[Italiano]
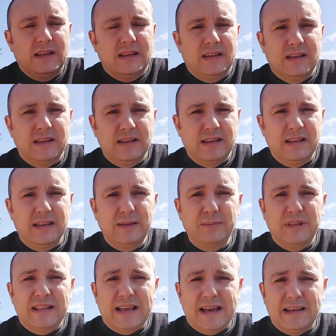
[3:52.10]
eh,
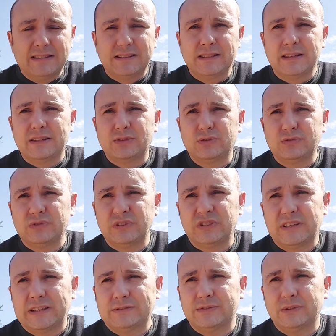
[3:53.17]
eliminati a
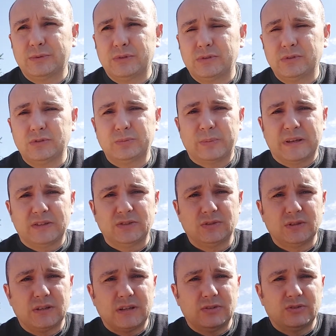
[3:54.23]
sufficienza molto
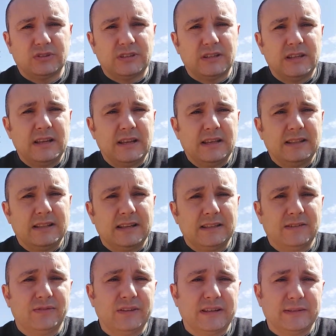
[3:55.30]
spesso a causa de della
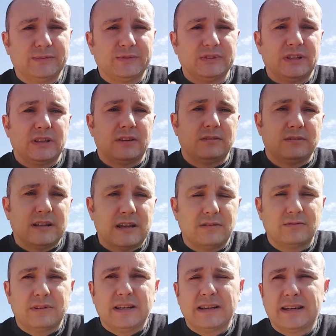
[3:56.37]
defecazione che non ha
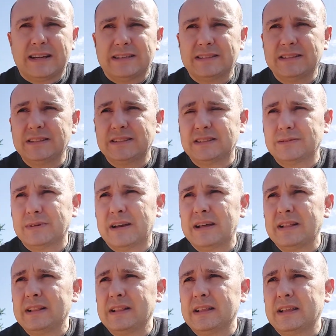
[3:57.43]
una grandissima
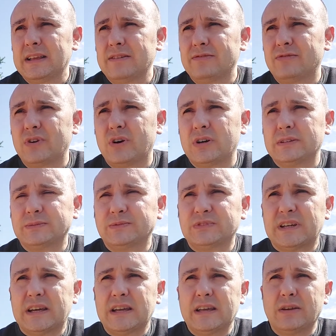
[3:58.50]
eh,
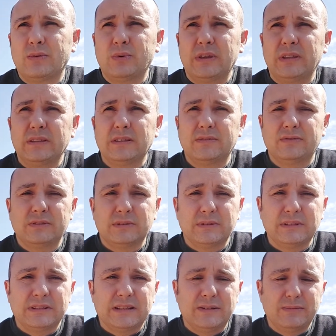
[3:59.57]
forza e quindi
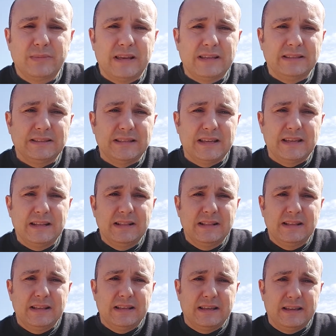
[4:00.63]
fondamentalmente
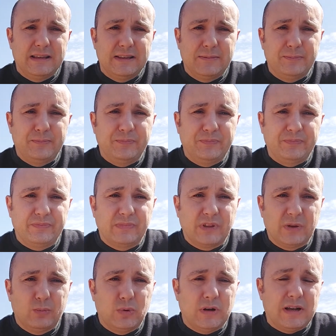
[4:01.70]
ehm,
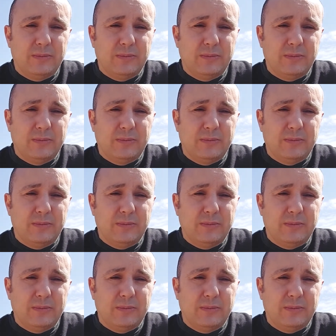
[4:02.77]
Mm, può